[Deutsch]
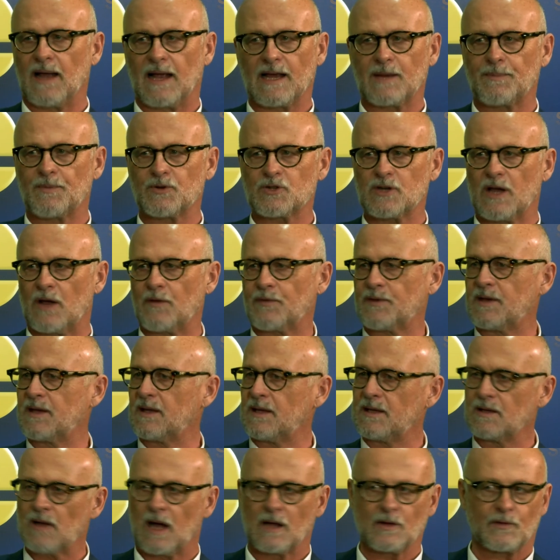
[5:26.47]
eigentlich beschäftigt,
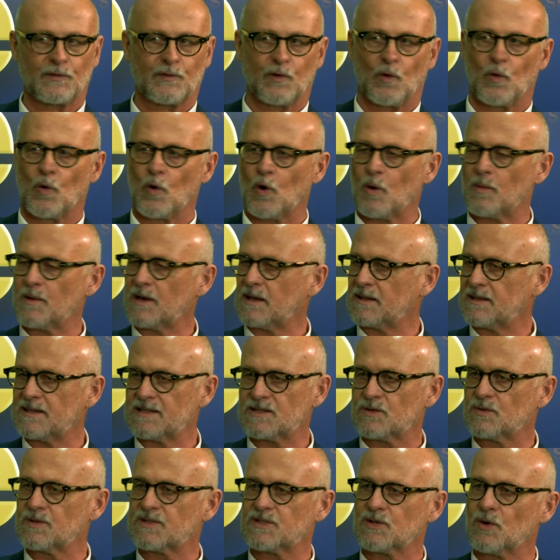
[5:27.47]
an Foren, an
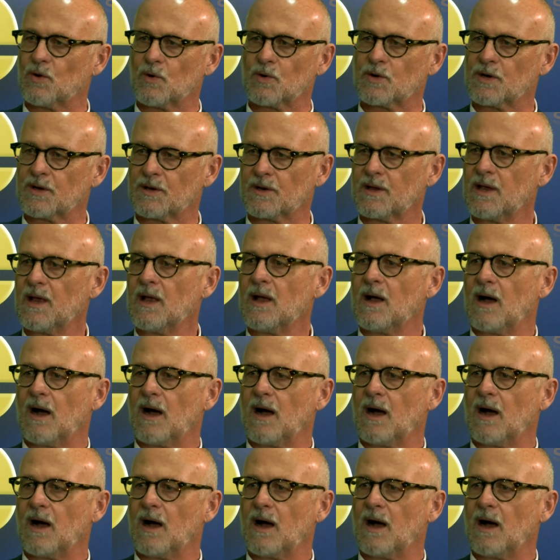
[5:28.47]
Diskussionen,